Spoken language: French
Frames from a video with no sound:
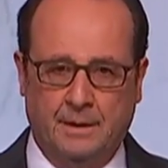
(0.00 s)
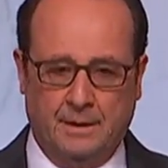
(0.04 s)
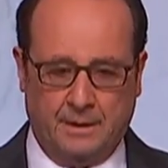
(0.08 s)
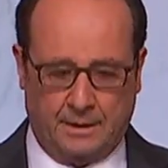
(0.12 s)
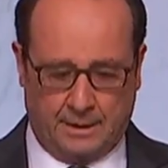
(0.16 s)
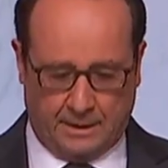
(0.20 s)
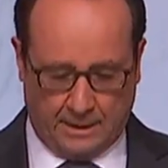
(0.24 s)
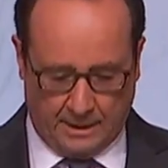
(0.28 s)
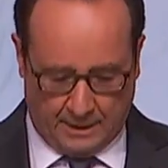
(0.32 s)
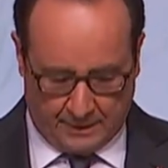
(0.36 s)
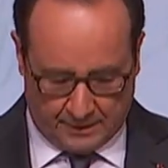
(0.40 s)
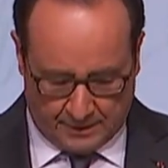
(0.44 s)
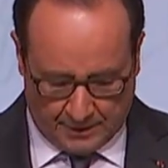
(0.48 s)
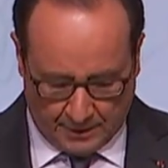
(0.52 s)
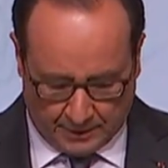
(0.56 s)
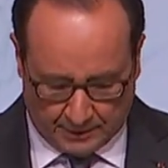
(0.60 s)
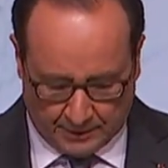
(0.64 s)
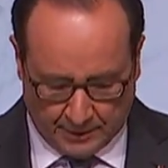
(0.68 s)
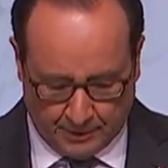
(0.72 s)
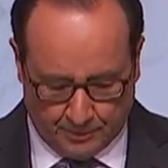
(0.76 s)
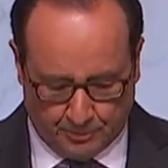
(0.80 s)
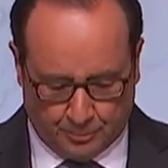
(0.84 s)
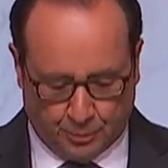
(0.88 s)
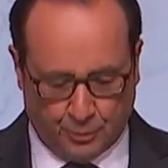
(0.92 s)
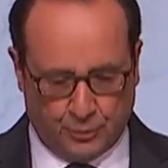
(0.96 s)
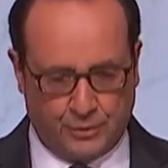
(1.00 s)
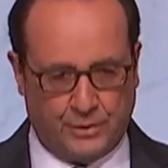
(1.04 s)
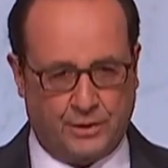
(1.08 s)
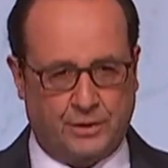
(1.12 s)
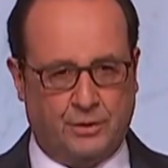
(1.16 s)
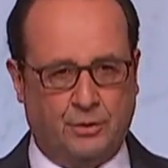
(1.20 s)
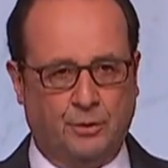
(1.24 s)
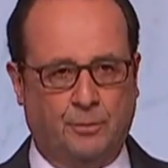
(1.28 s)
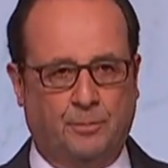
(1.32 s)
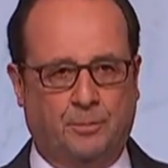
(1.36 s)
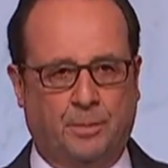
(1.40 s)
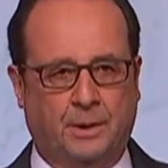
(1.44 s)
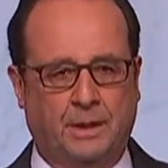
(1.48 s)
car certaines
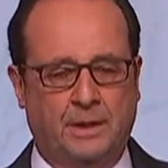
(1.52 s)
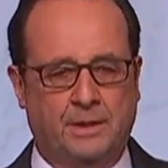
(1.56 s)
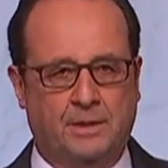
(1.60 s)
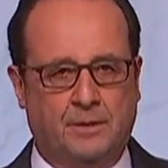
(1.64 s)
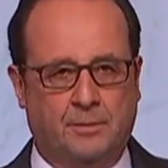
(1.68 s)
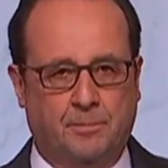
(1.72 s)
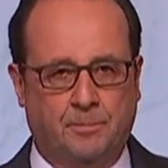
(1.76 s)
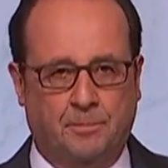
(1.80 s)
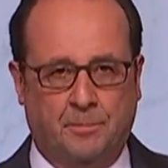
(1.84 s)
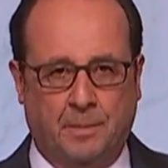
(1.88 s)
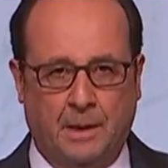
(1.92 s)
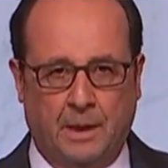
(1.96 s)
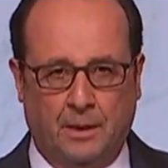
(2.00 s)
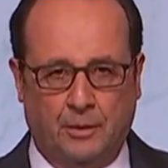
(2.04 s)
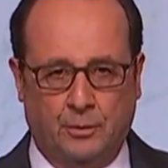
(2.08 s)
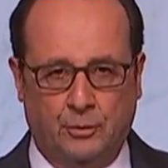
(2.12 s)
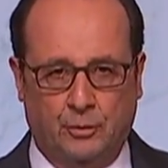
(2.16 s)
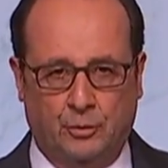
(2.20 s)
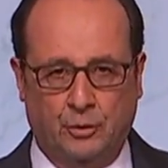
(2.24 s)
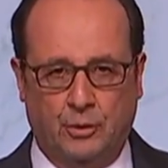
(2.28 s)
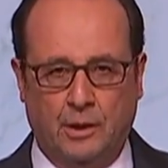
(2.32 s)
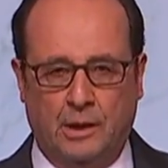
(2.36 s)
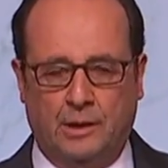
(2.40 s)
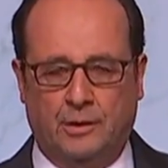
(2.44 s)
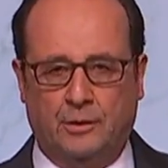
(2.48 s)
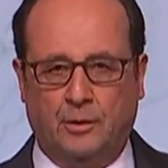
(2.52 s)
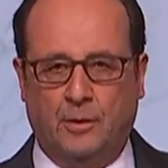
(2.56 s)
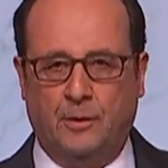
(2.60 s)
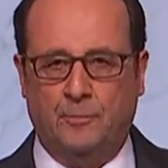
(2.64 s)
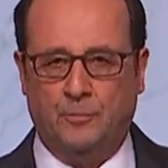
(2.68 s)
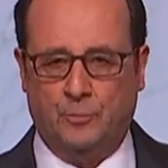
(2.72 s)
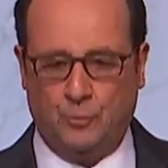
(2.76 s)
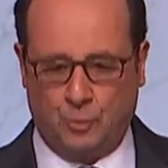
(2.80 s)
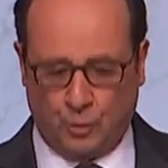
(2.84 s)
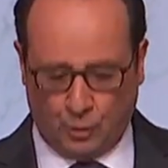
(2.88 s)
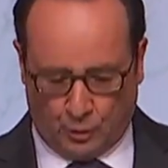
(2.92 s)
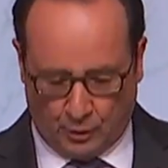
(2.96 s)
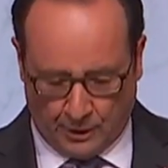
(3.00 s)
positions prises par Donald Trump
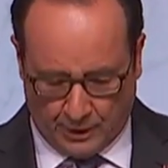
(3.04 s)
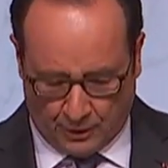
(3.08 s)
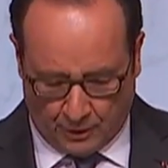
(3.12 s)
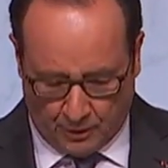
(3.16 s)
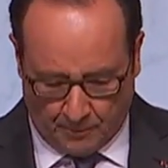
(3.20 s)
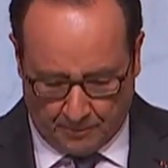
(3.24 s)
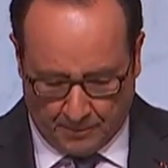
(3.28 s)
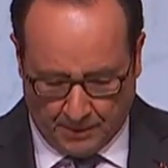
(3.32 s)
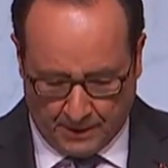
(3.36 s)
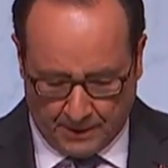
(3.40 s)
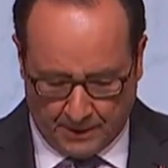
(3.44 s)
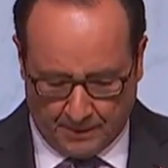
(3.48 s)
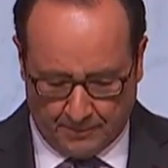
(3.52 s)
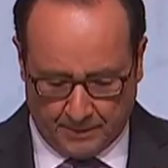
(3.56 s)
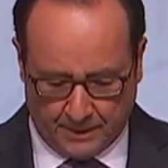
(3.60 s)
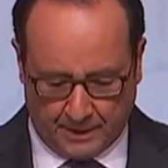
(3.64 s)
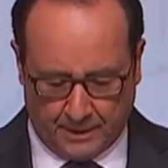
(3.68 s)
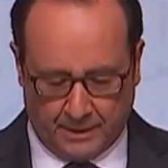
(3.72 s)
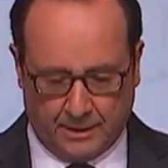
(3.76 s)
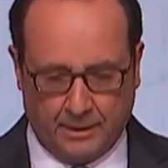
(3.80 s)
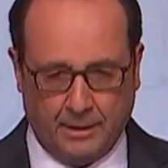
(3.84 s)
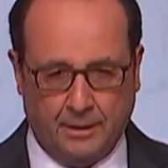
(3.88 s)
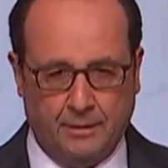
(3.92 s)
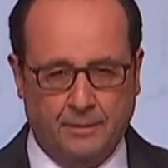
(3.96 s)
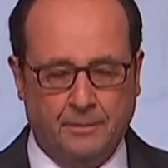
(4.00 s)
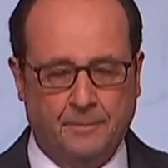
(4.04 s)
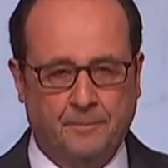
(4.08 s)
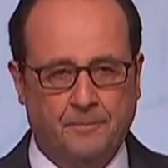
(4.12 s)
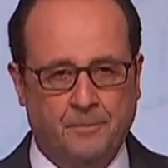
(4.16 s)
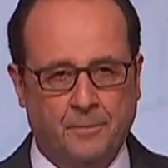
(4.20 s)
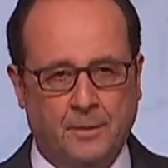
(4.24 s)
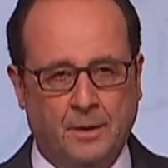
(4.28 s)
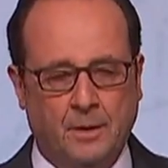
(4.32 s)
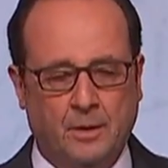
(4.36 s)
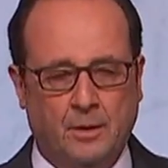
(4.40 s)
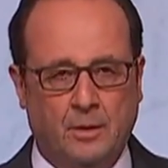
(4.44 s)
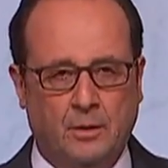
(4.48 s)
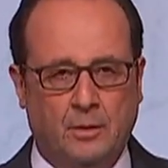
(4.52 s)
durant la campagne américaine
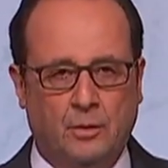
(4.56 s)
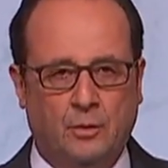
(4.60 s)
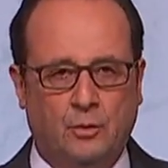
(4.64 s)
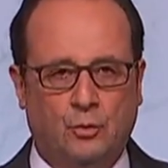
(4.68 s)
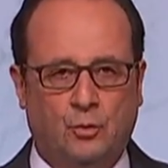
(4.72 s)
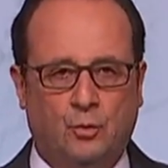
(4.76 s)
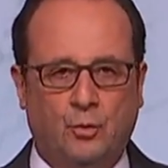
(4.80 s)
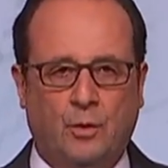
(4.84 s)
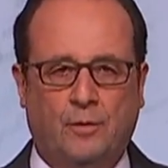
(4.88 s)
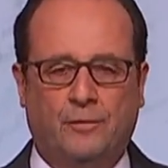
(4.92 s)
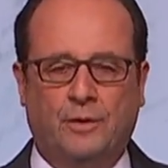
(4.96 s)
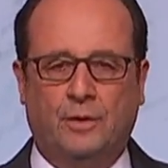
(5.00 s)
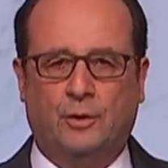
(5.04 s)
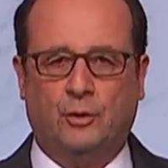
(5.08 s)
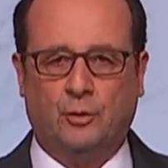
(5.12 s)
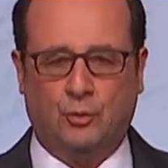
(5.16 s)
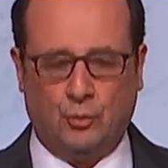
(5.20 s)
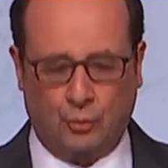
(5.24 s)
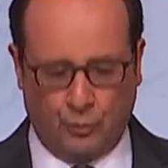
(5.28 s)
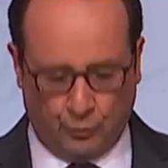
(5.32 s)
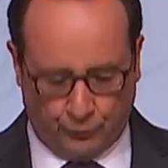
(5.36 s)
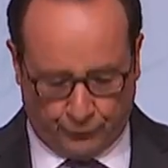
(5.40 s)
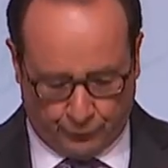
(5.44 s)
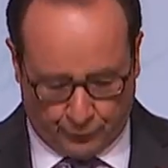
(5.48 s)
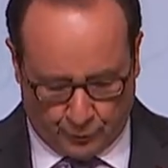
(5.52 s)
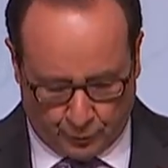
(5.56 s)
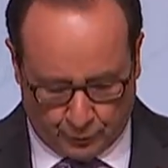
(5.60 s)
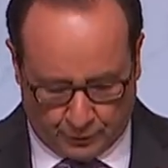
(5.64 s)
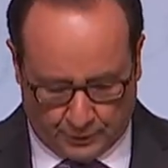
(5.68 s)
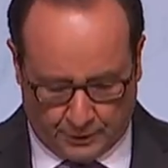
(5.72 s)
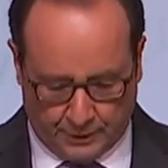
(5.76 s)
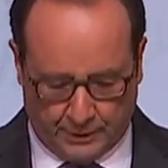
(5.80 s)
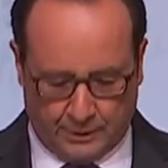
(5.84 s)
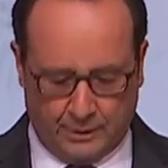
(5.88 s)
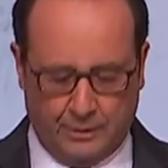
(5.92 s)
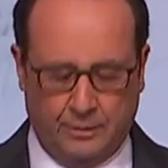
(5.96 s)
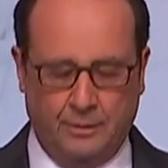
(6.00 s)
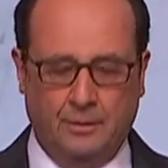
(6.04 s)
doivent être
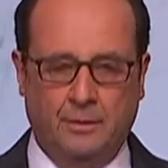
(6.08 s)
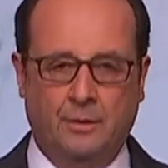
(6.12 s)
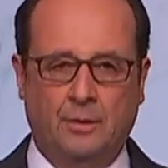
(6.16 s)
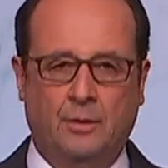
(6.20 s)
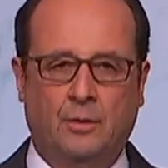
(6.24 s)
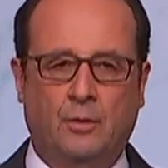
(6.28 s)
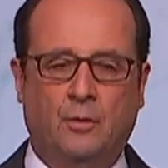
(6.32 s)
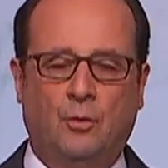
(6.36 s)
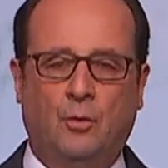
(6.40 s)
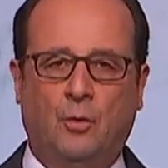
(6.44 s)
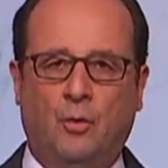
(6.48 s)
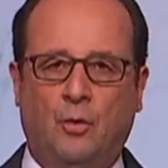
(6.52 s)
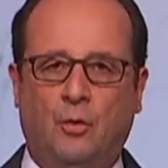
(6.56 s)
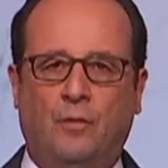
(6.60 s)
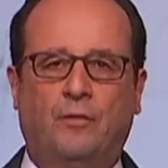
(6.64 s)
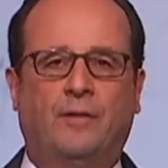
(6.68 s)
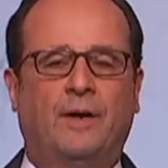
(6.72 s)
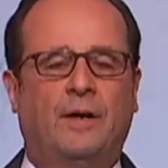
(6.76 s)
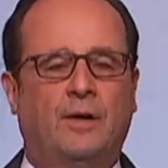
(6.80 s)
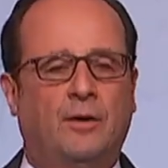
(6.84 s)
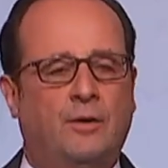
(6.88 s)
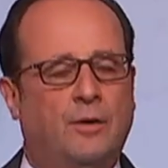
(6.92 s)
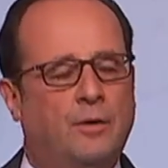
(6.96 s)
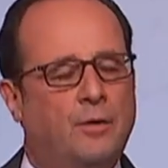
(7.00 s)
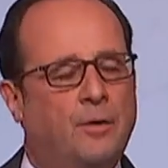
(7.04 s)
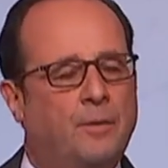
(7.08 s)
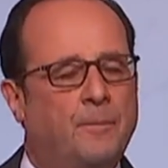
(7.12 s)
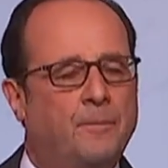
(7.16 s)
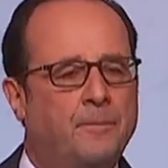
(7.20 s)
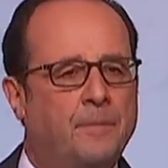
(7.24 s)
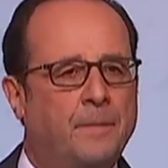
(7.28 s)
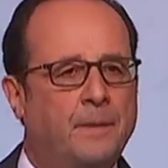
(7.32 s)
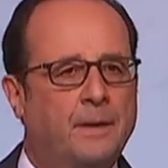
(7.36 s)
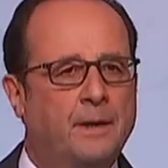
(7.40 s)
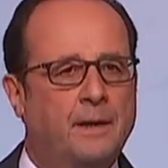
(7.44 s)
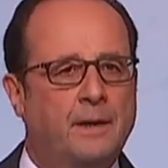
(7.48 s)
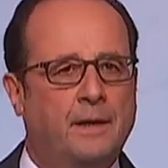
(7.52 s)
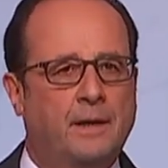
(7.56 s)
confrontées aux valeurs
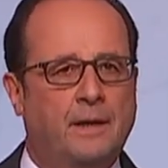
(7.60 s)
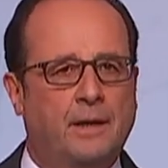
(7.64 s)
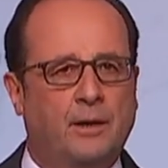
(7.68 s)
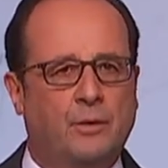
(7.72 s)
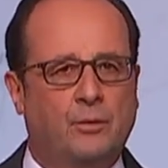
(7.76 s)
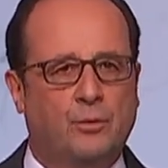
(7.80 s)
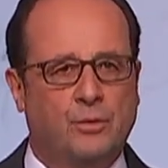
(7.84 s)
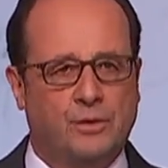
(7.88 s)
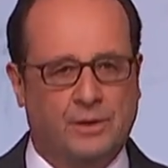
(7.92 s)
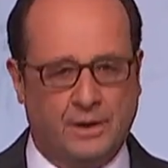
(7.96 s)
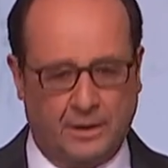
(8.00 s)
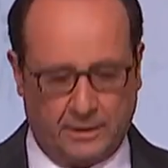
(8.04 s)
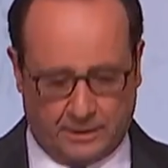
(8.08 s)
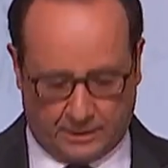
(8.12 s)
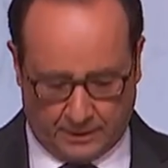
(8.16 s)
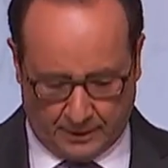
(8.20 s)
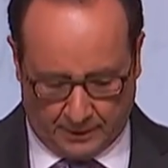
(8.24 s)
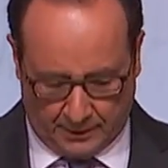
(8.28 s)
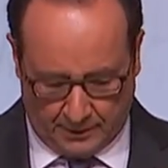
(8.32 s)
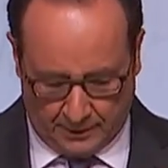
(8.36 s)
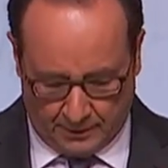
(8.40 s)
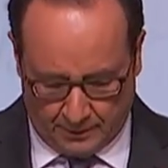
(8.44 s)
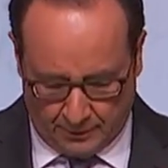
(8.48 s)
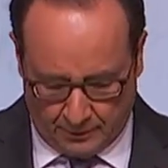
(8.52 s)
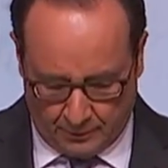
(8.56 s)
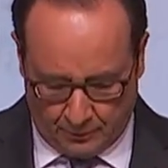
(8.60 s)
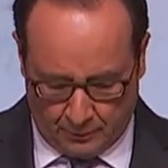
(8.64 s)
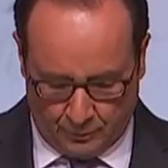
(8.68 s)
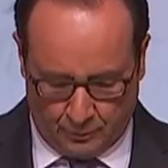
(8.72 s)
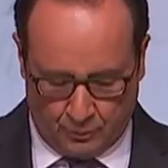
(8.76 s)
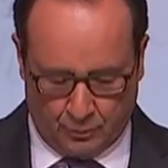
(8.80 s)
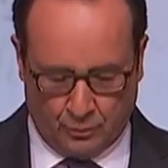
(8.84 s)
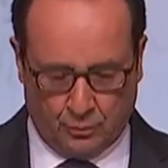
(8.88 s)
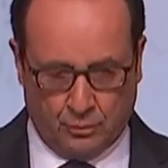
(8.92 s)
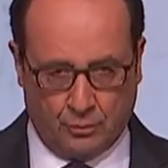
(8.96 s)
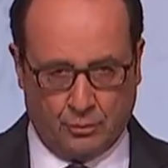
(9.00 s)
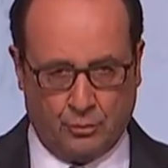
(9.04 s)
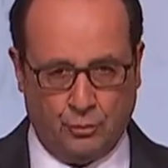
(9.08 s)
et aux intérêts
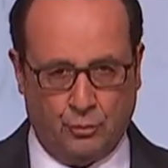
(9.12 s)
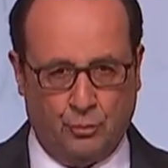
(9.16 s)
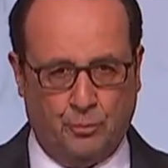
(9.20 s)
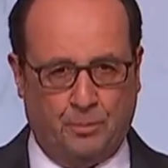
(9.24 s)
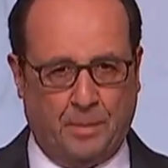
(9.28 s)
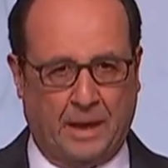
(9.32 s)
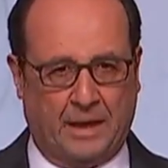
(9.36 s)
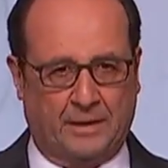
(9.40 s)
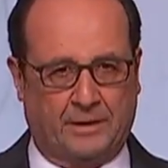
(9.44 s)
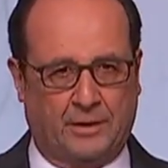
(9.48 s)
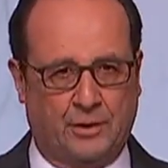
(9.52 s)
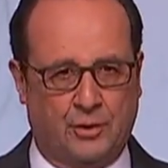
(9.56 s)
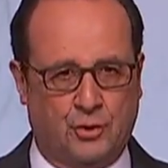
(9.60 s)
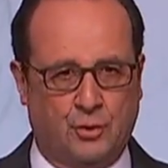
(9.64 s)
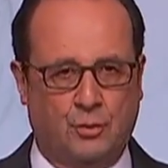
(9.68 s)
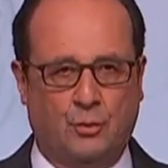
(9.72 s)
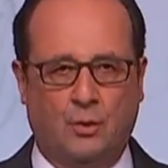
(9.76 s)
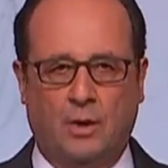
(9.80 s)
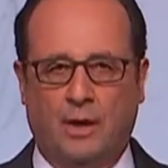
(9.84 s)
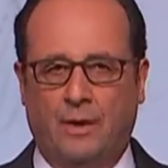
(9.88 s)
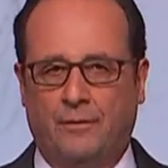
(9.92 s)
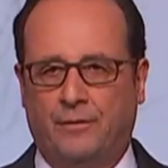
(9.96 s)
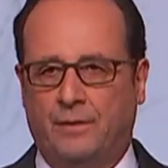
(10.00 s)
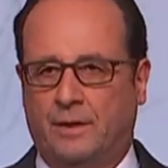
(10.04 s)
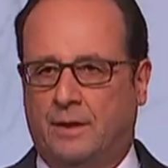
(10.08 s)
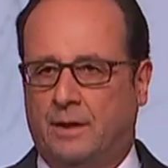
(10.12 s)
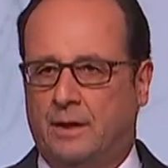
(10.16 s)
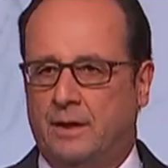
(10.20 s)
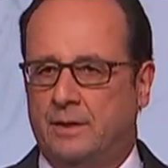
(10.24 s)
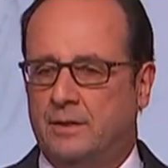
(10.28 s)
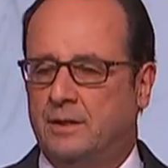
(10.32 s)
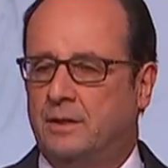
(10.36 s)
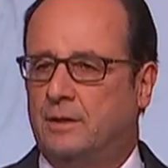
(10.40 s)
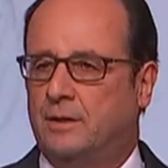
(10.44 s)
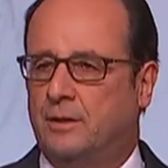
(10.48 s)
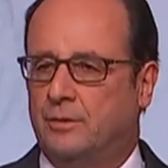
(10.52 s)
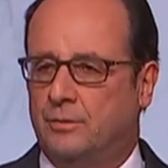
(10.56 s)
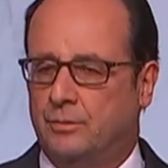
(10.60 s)
que nous partageons avec les
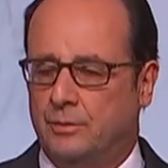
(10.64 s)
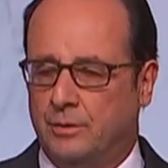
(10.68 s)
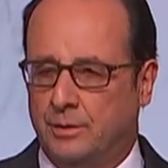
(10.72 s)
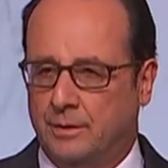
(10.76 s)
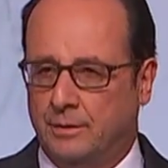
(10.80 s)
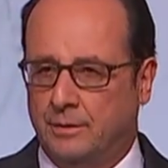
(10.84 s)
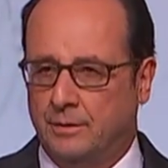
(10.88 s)
États-Unis